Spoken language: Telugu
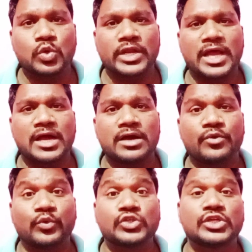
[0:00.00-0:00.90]
కూడా
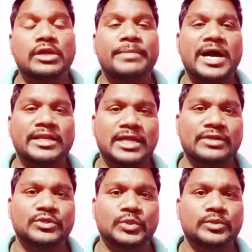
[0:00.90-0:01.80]
ఋషుల
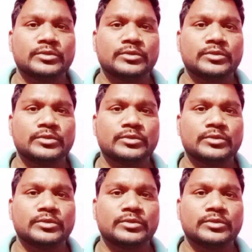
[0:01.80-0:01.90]
భార్యలను